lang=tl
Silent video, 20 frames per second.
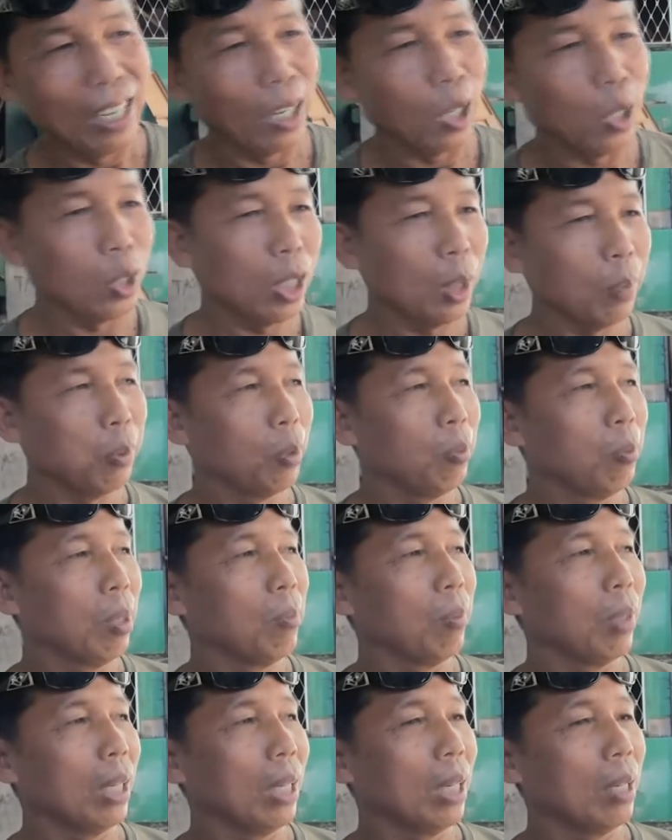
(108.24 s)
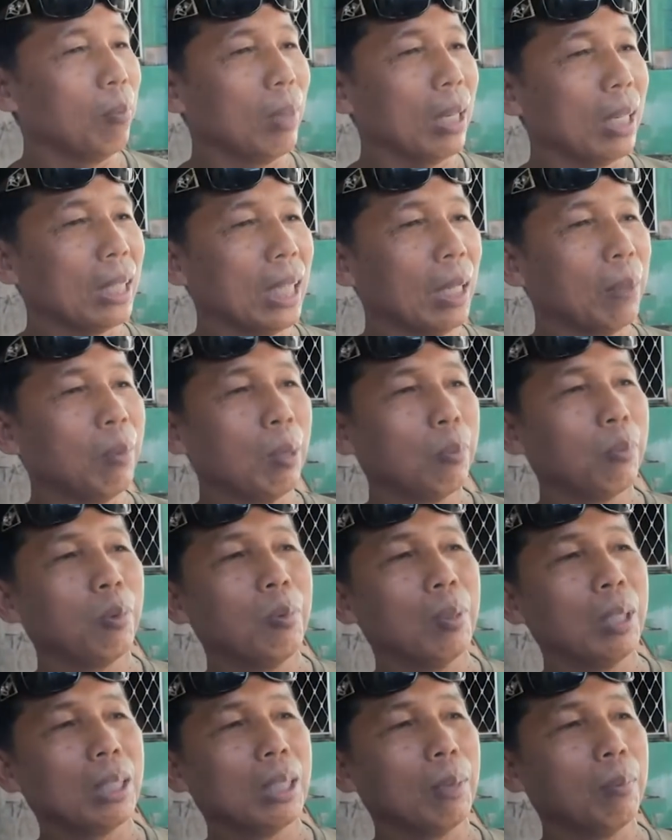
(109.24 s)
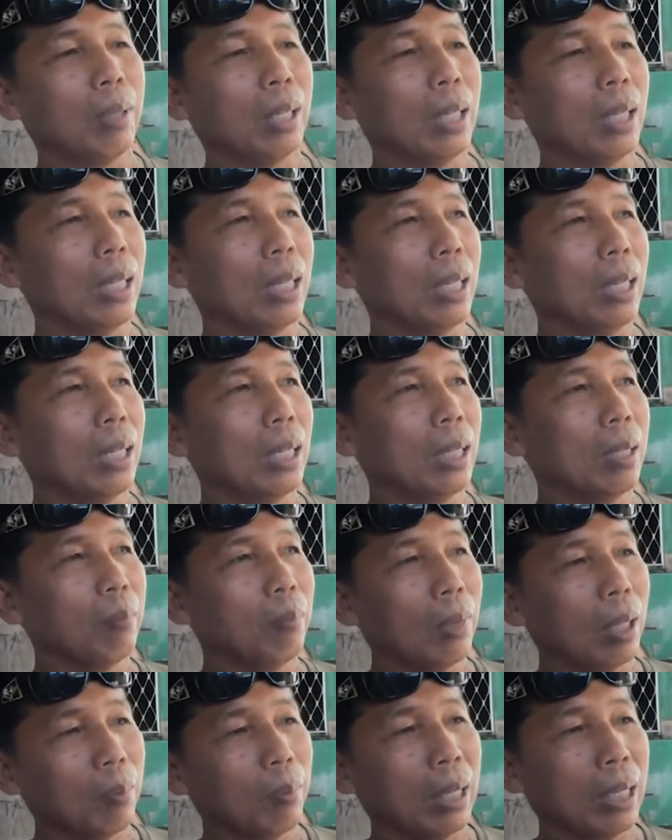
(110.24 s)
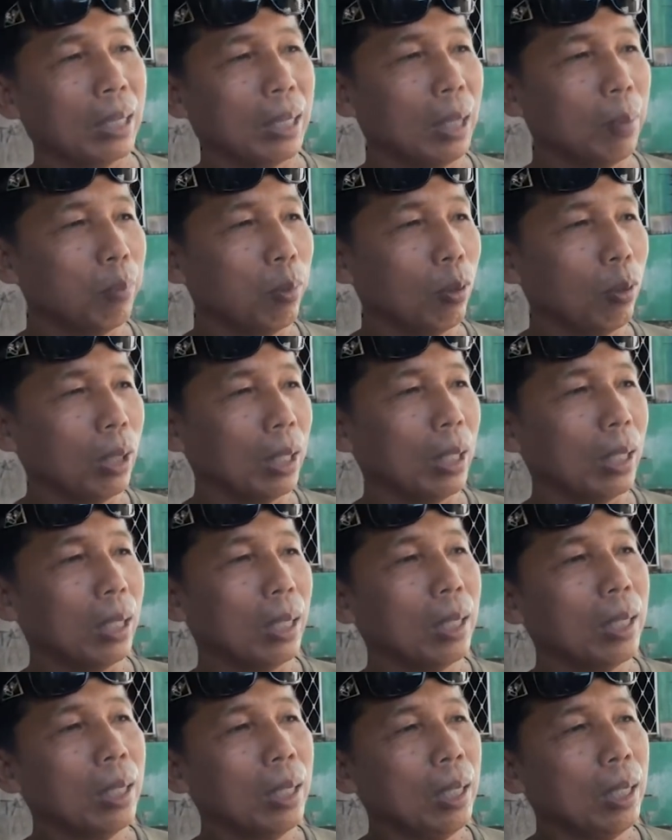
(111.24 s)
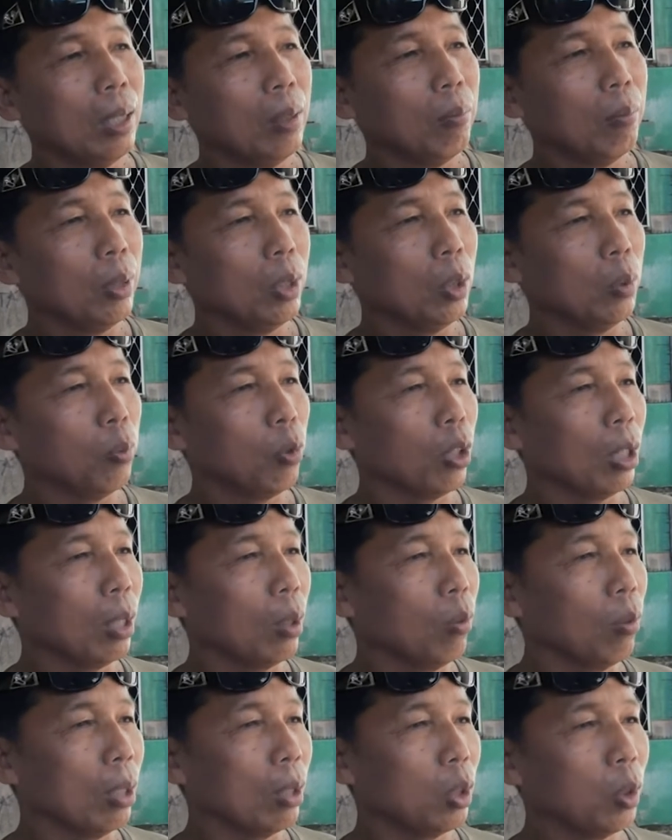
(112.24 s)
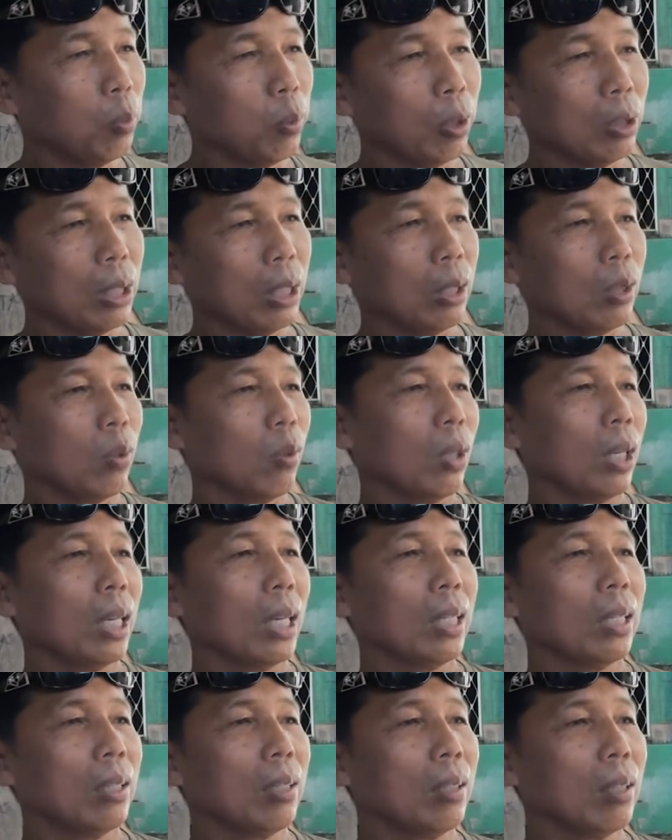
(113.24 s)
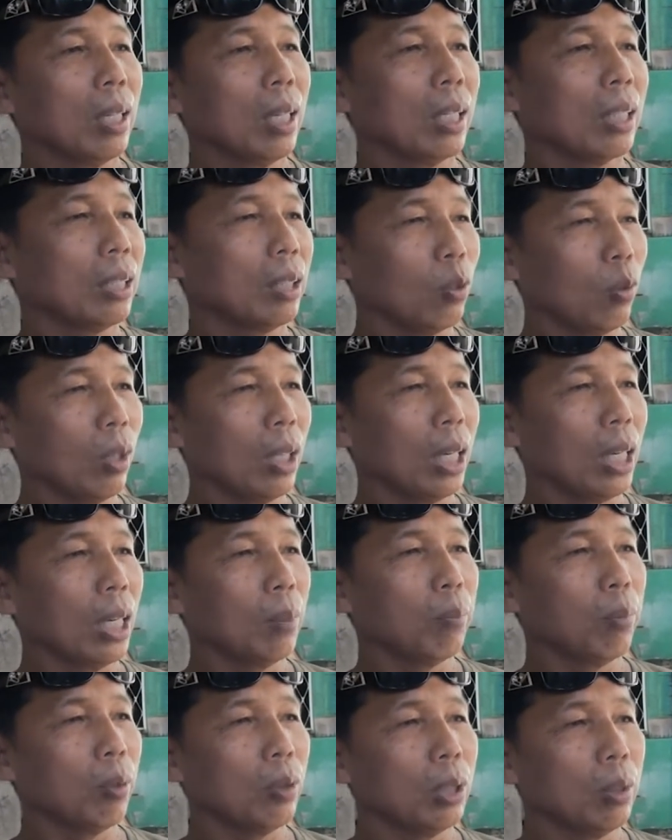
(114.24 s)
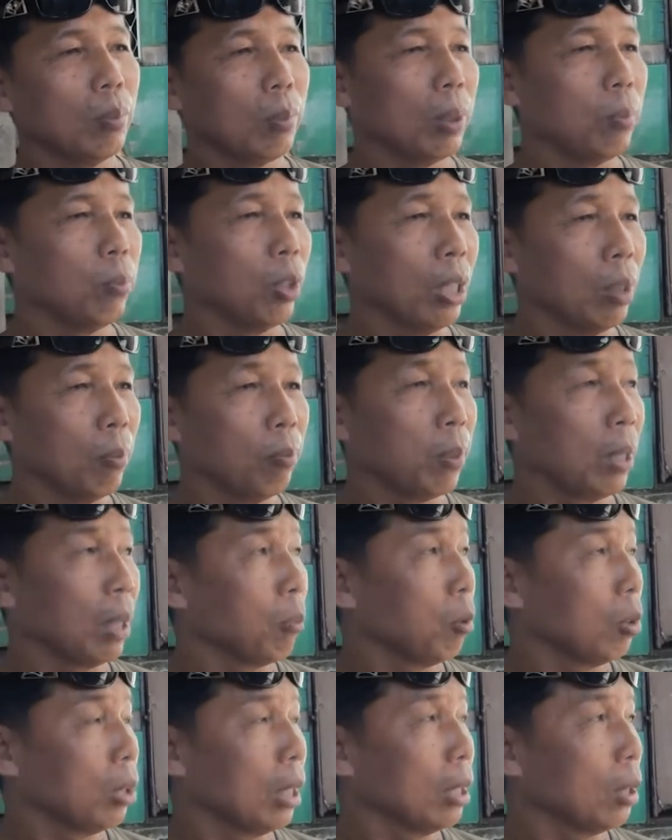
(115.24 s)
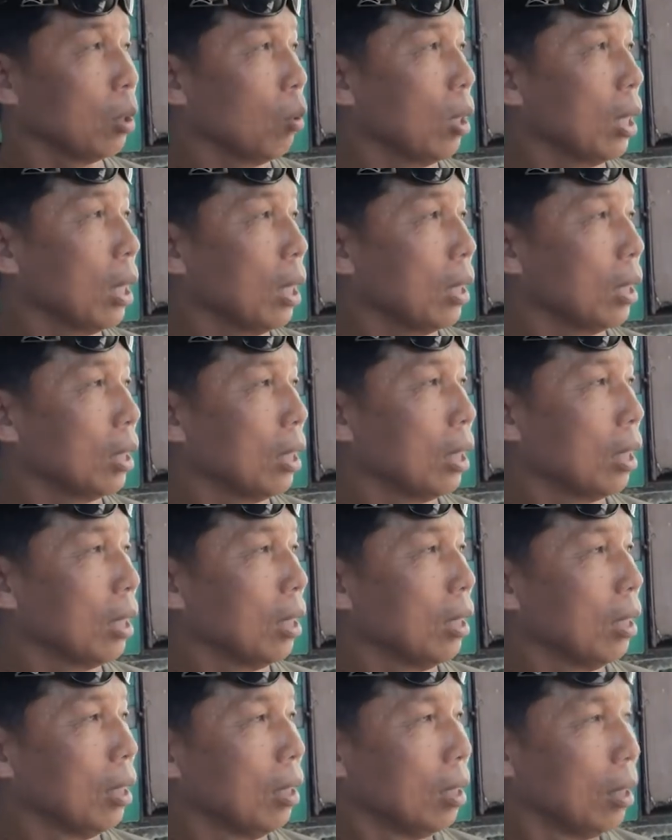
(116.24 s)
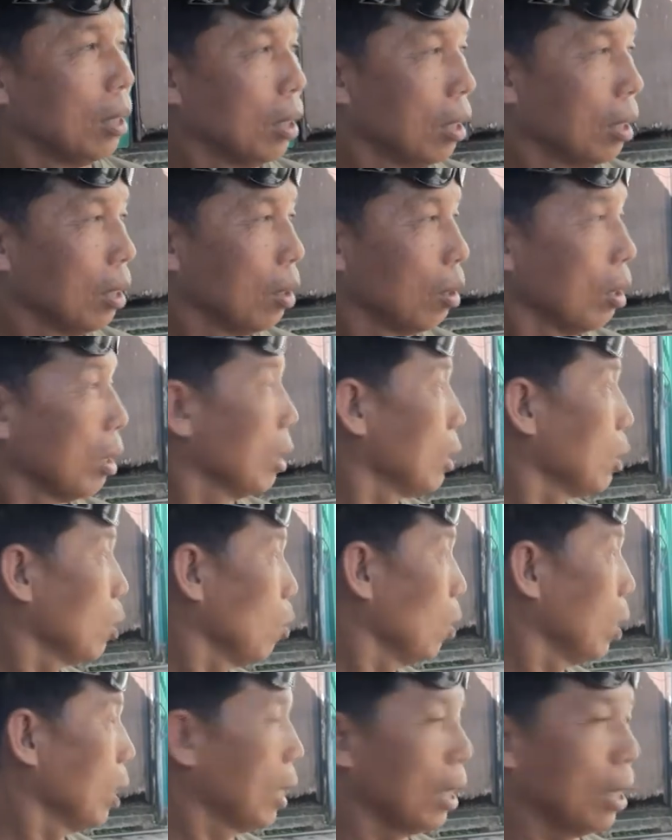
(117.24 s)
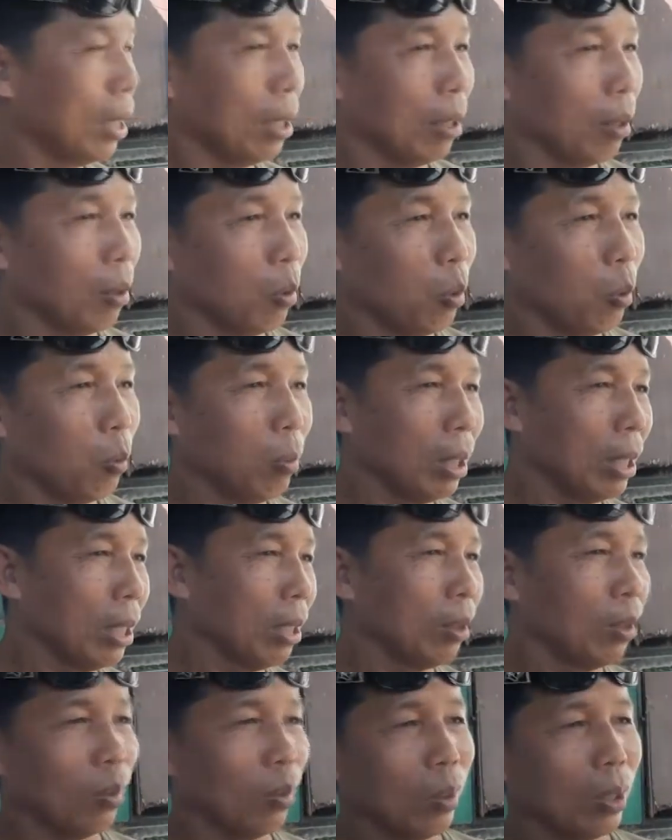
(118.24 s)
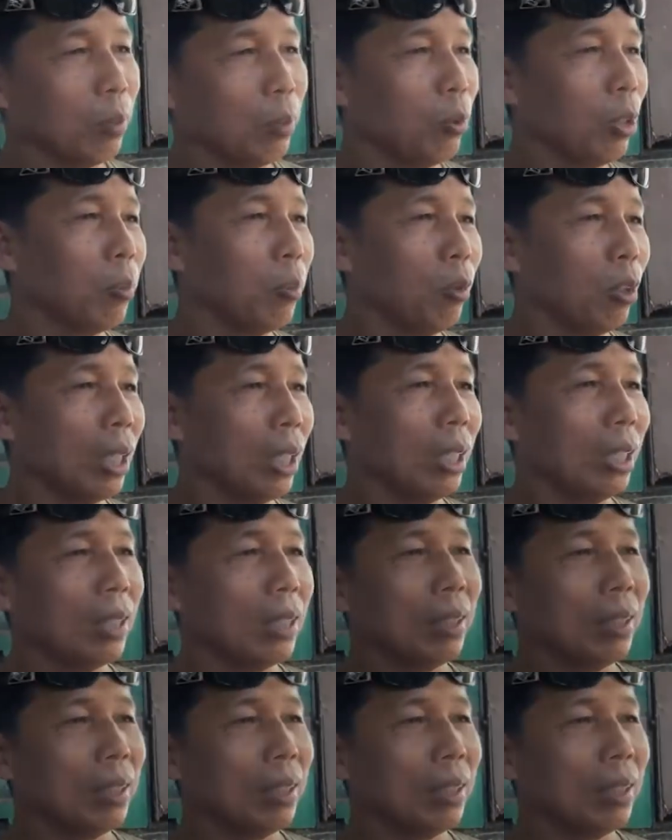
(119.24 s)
Ang usapod ma'am nga makatabang po ni sa mga mga bata po nga hindi mo ragkuag support sa eskulahan. Ang eskulahan po, siyempre mo impact po sa eskulahan nga. Ang eskulahan, ang guban, at tungod mo ni mo na.